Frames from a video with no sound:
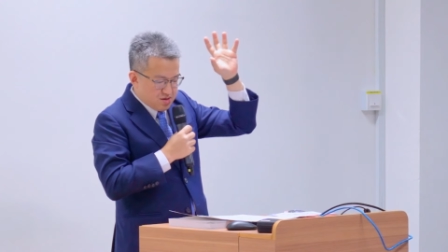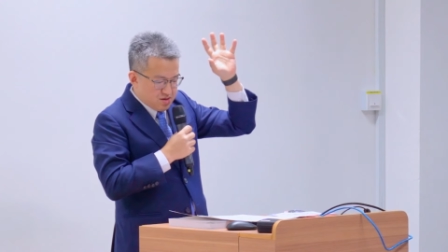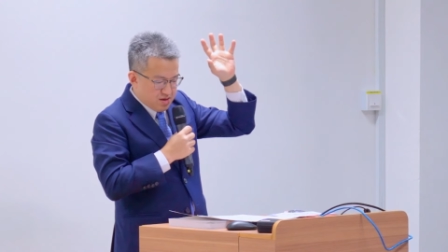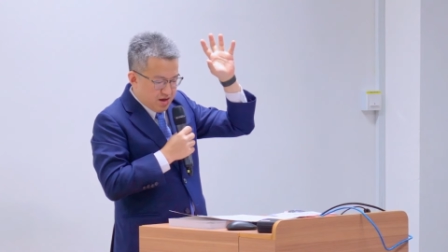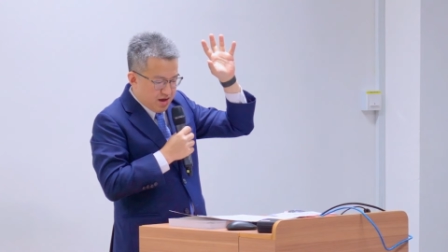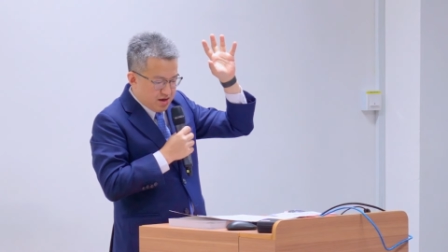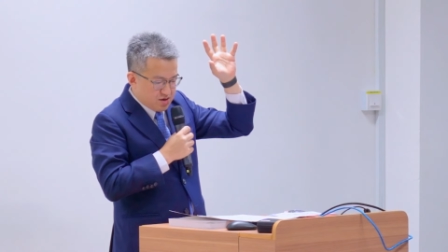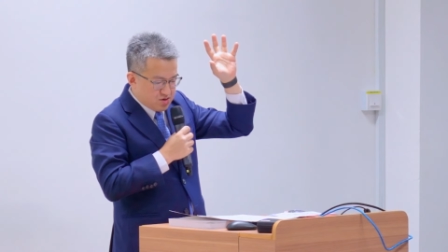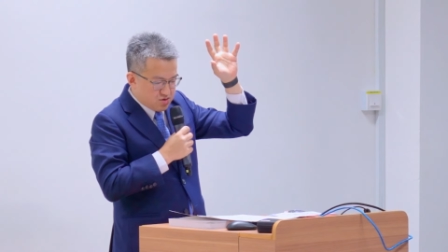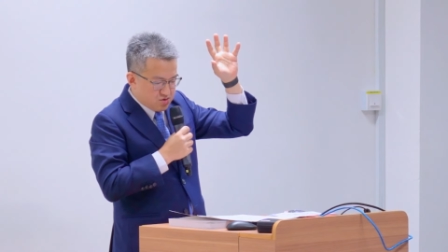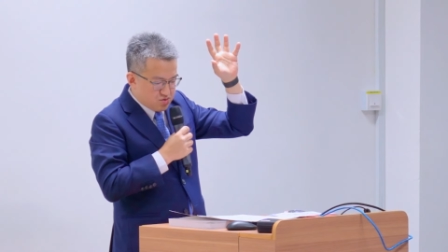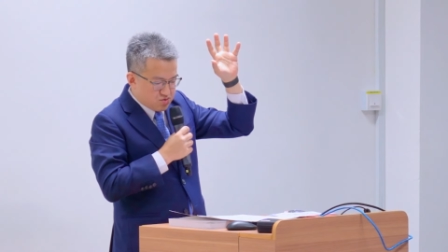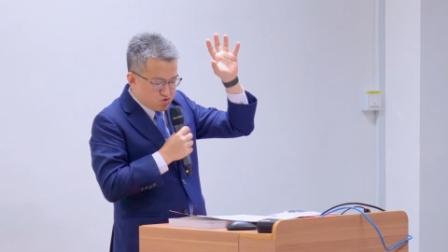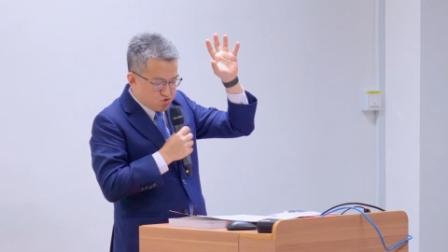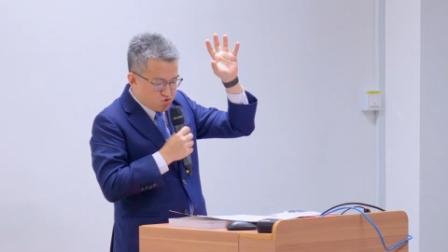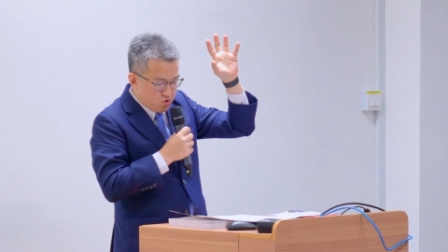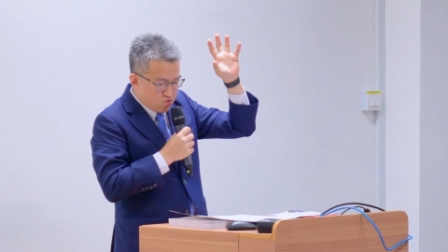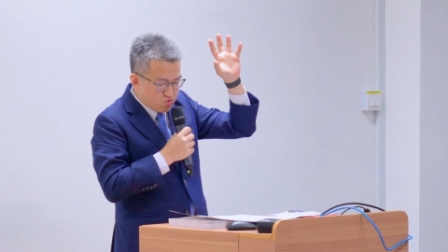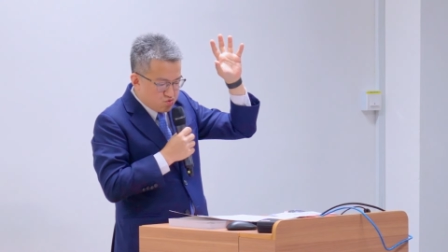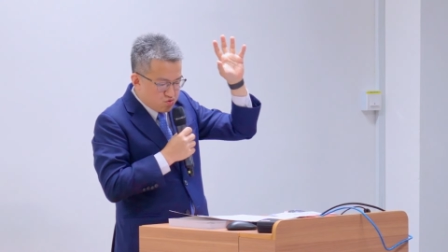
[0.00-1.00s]
它有
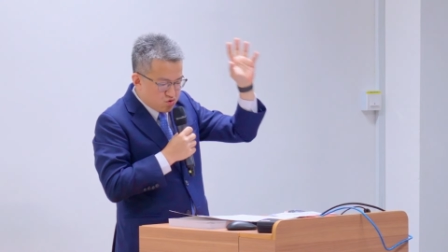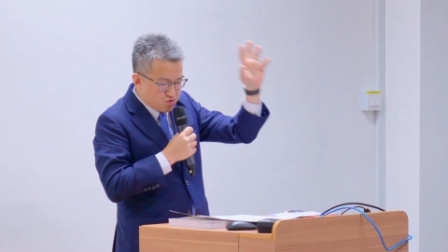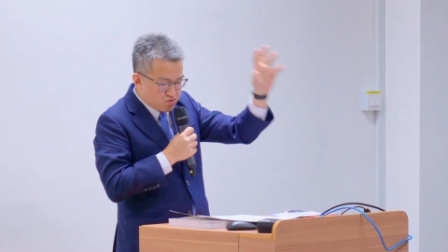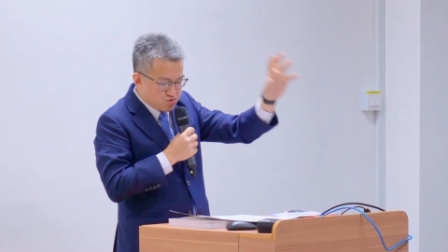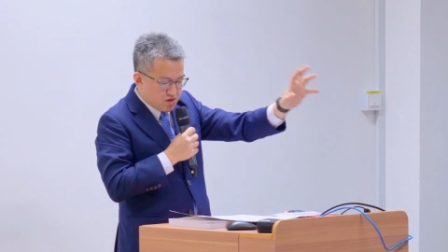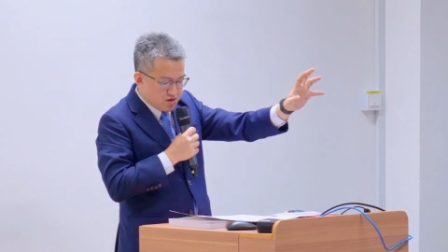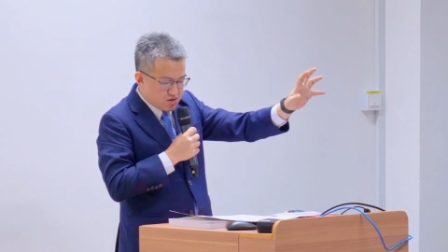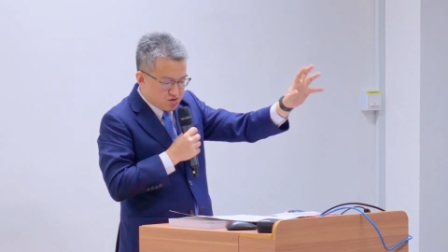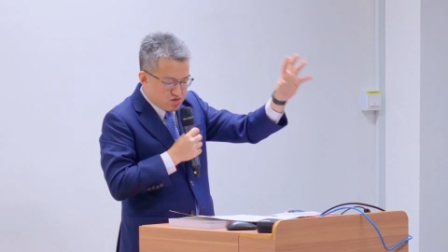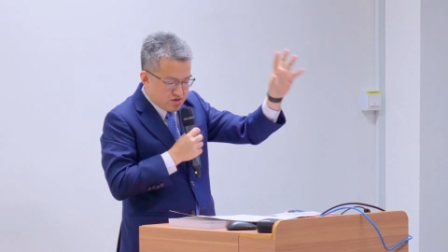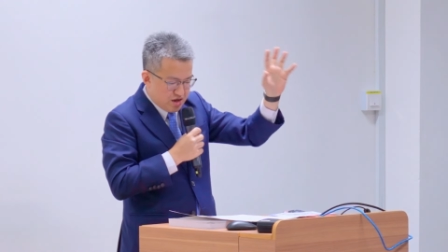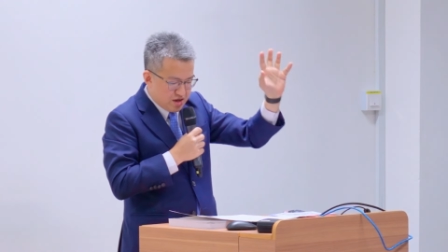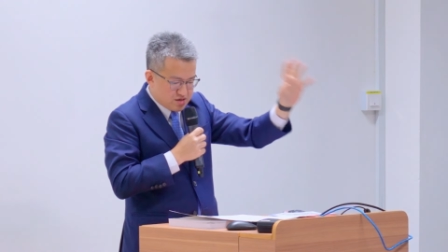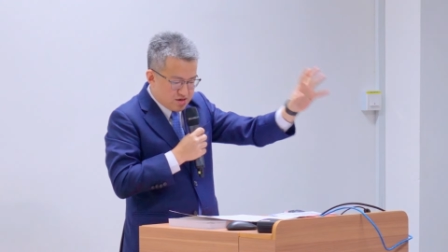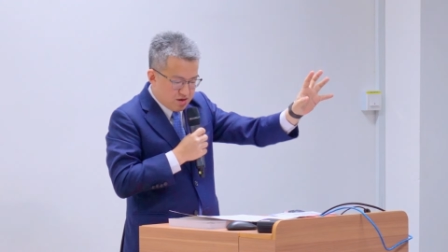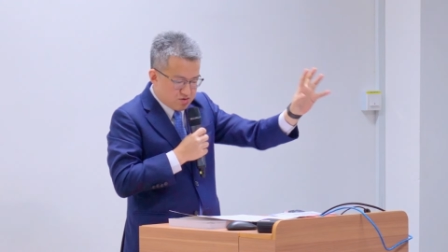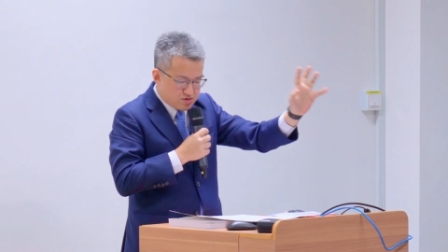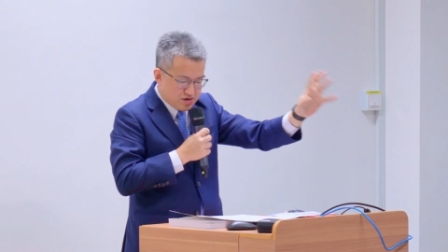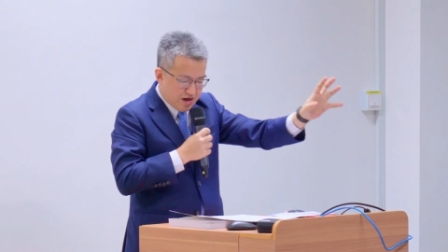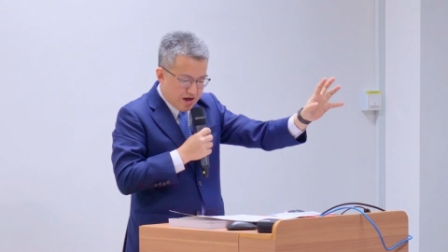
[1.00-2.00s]
中游的橡
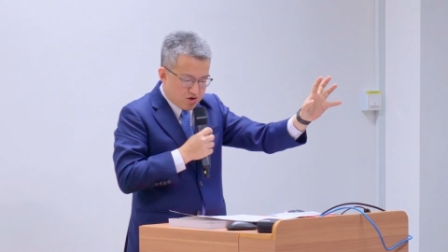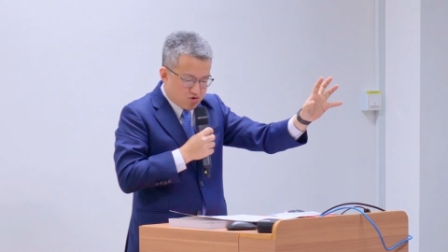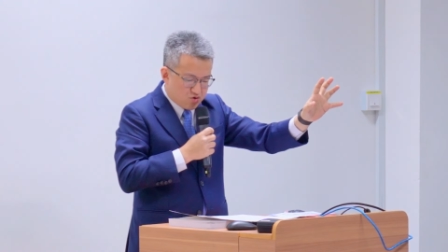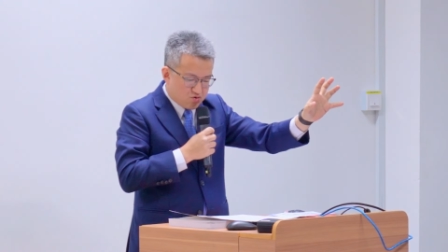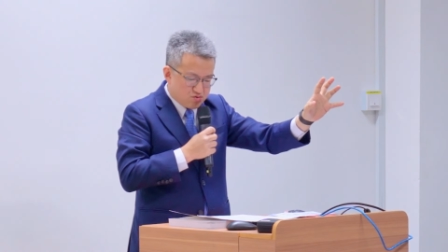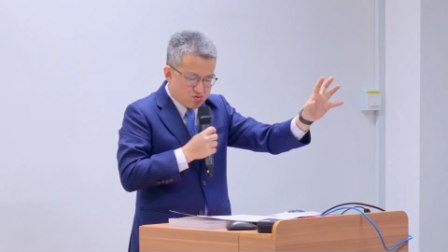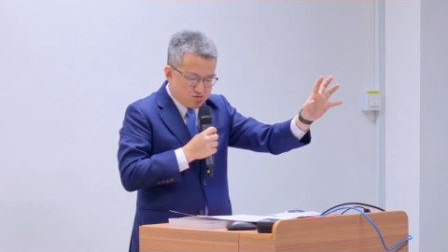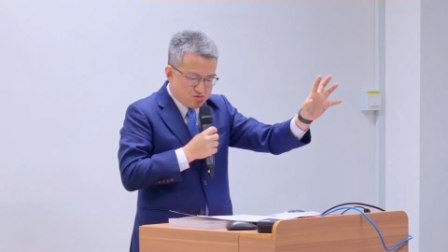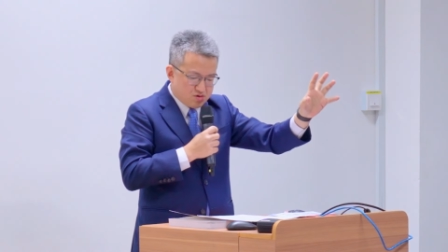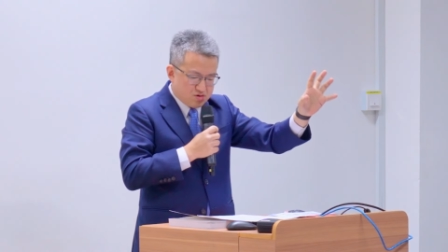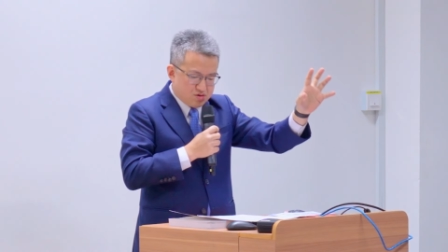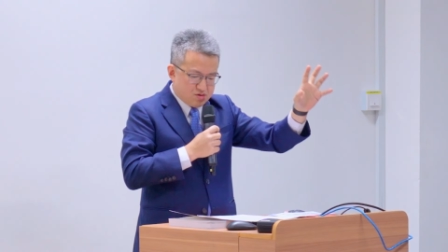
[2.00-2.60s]
胶加工，